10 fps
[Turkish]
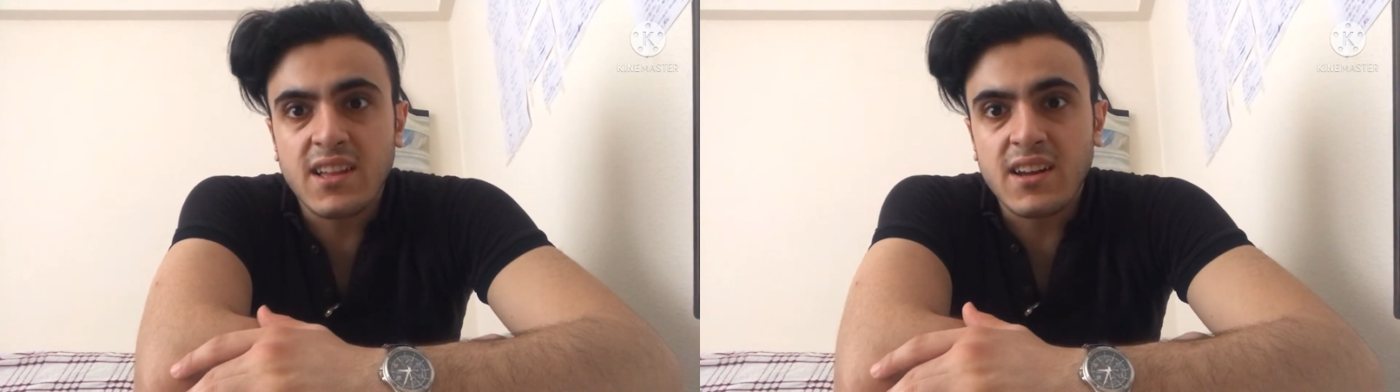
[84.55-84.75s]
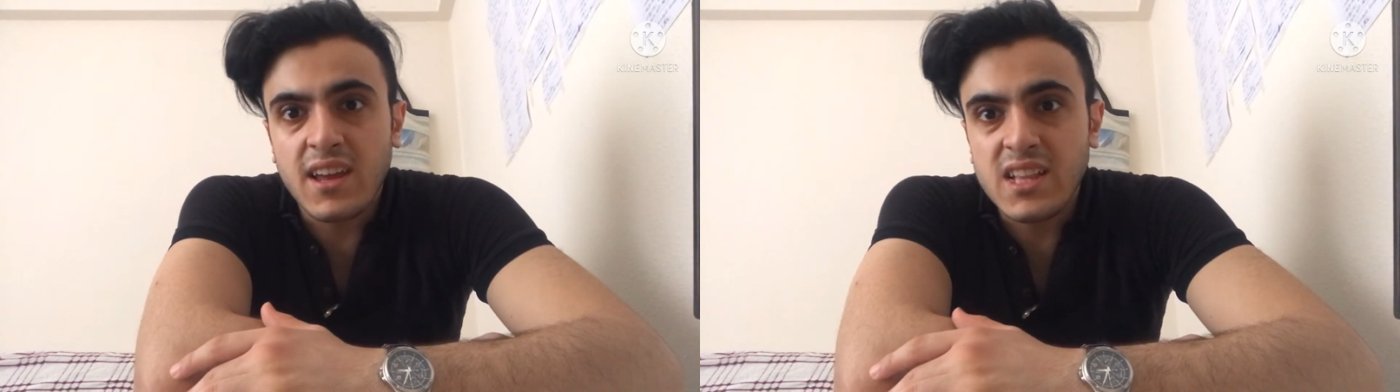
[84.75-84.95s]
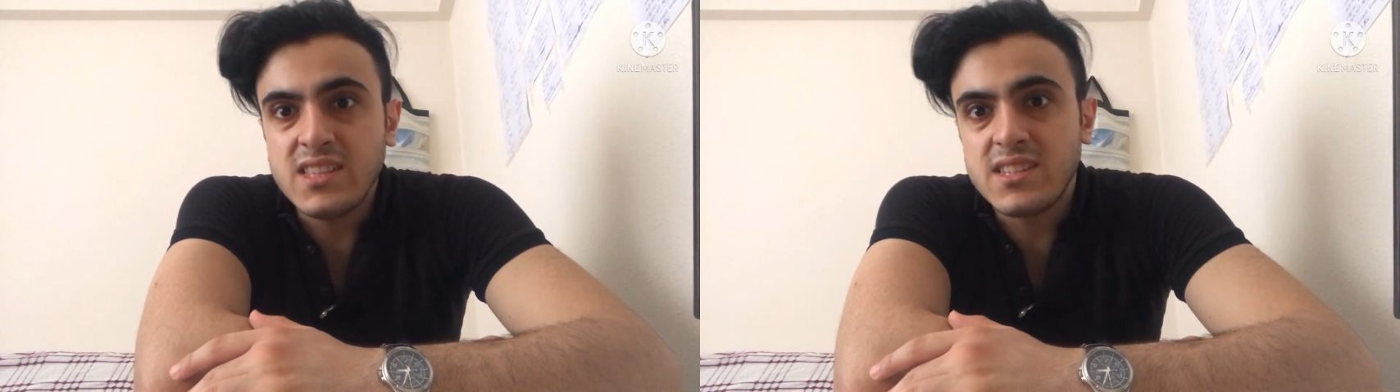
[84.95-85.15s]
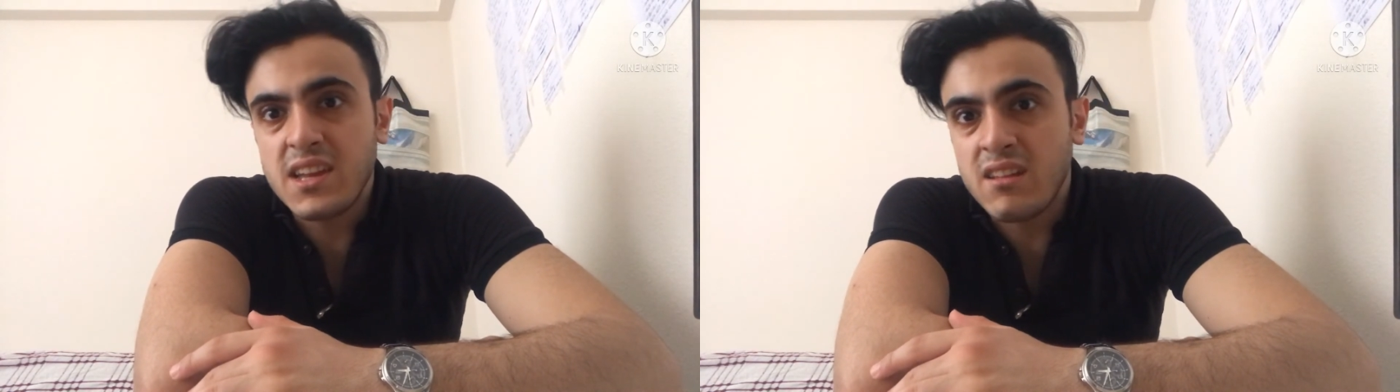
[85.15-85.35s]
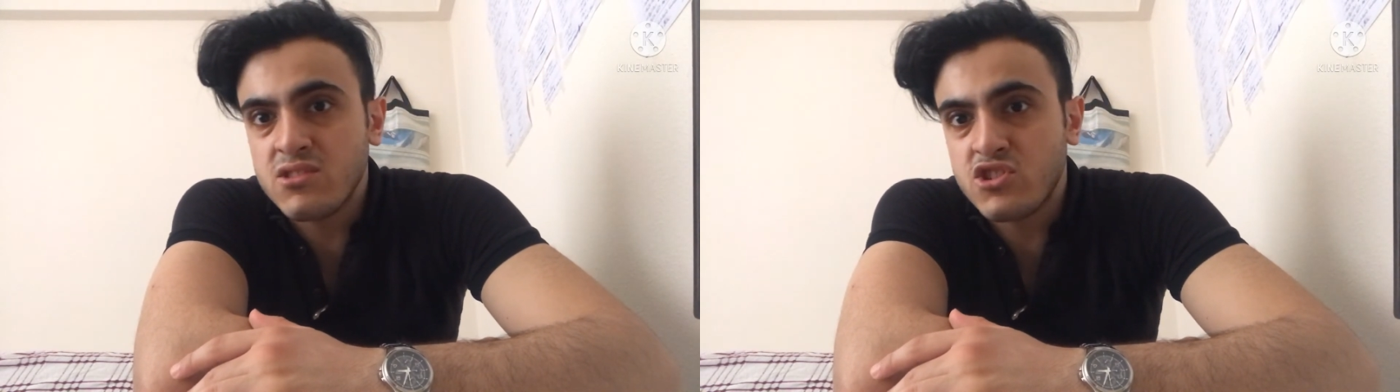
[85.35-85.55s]
dahi elinize
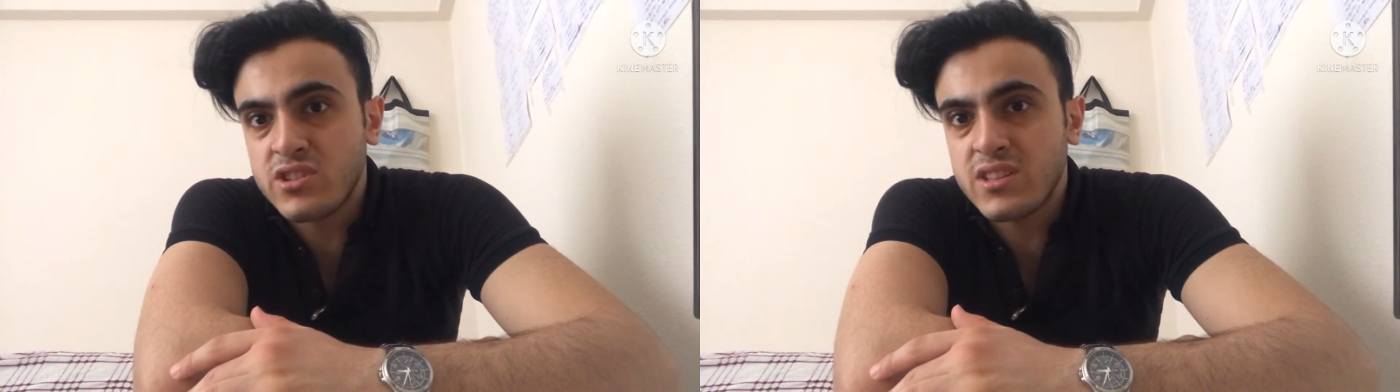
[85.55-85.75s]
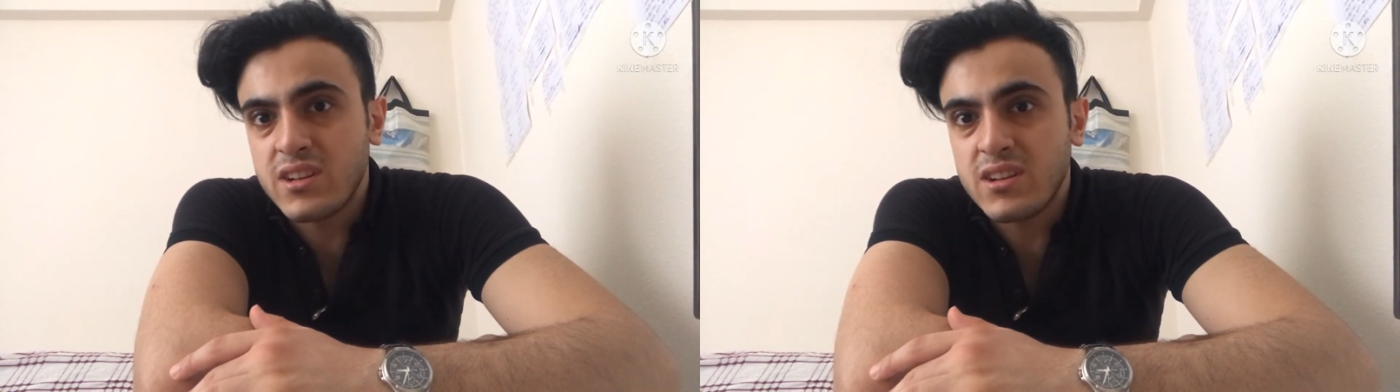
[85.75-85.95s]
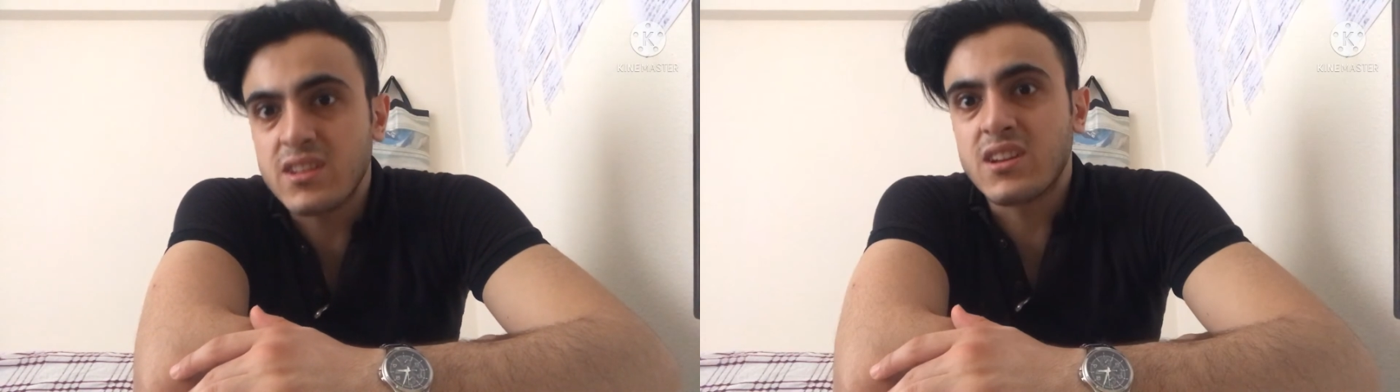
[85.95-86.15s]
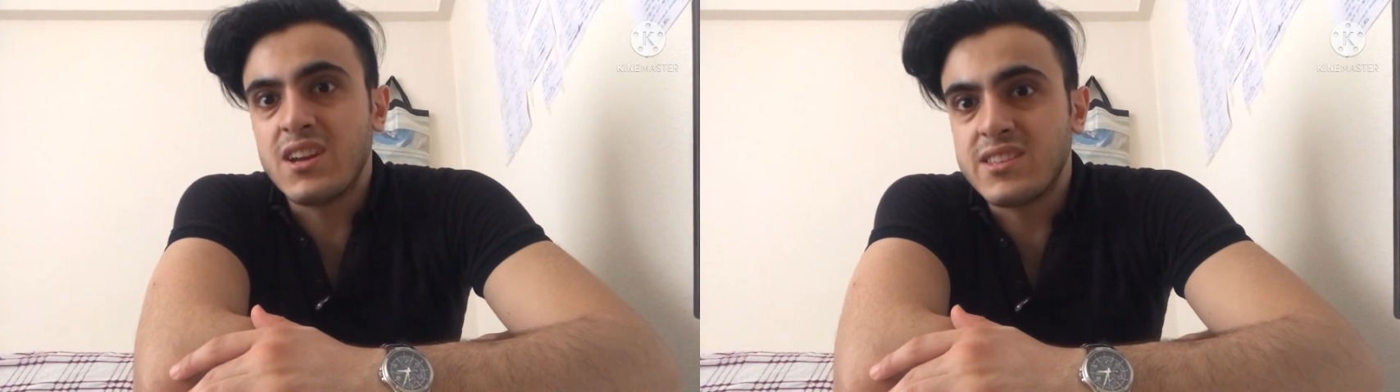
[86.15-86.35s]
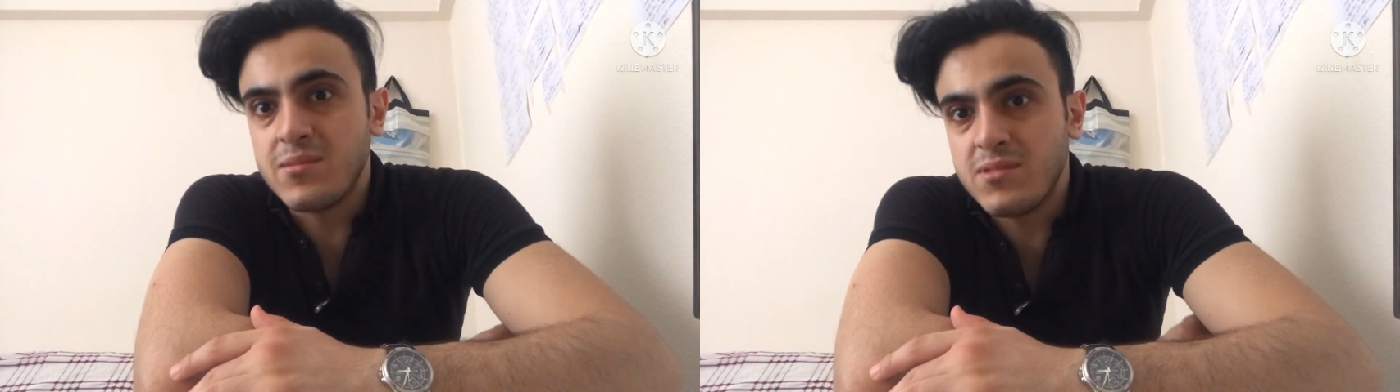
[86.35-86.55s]
yanlışlıkla
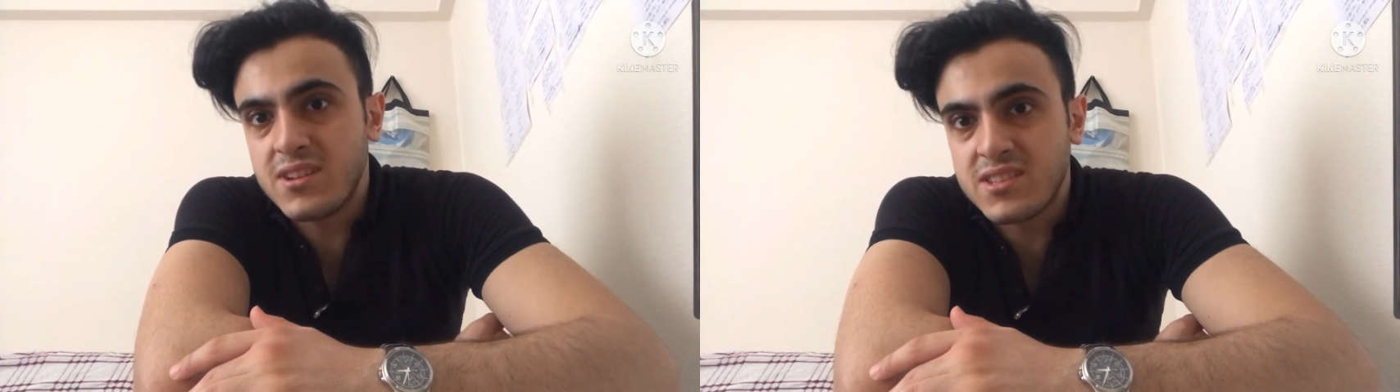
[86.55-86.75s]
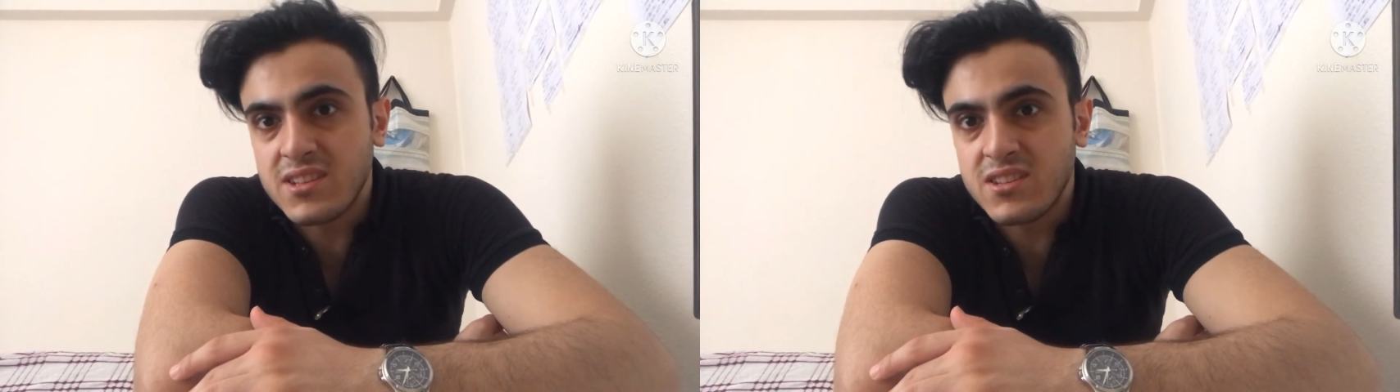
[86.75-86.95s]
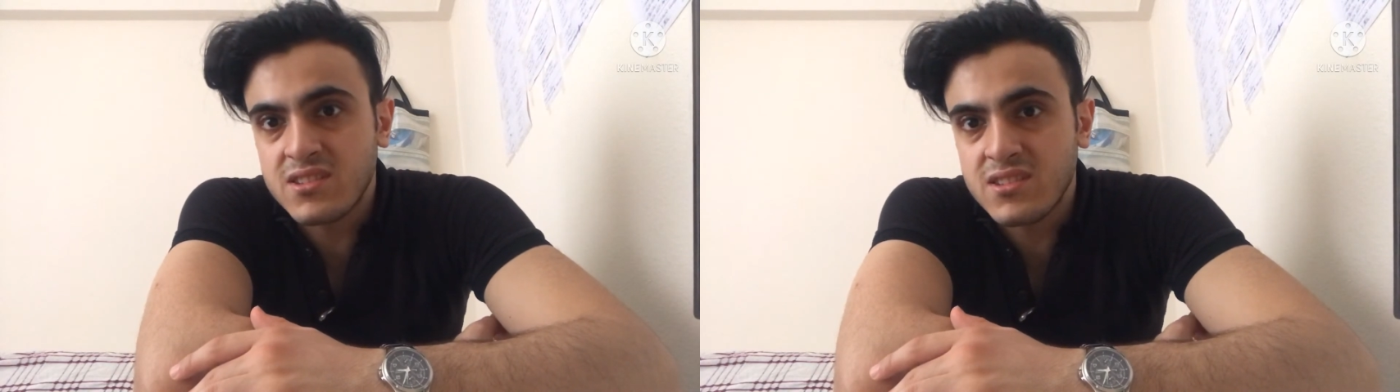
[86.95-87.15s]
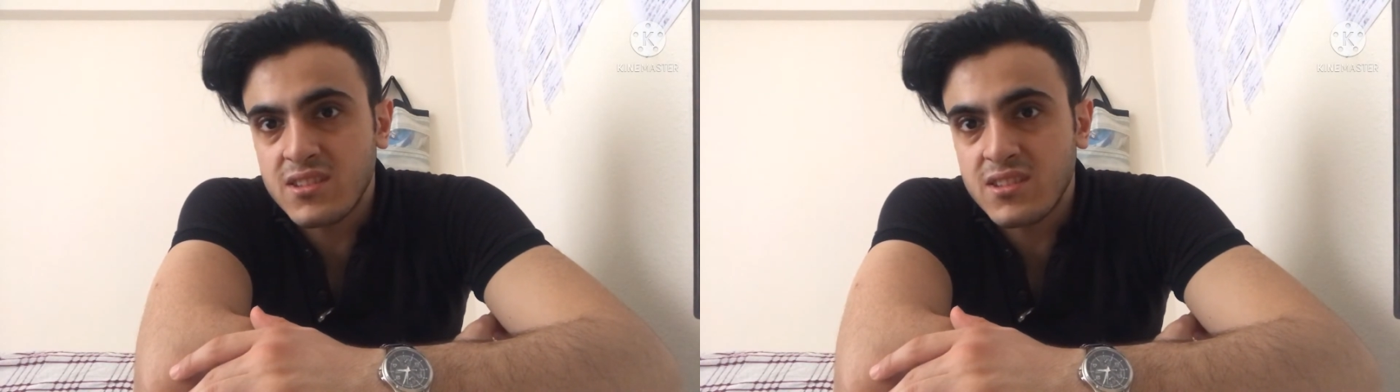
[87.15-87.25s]
kesebilirsiniz.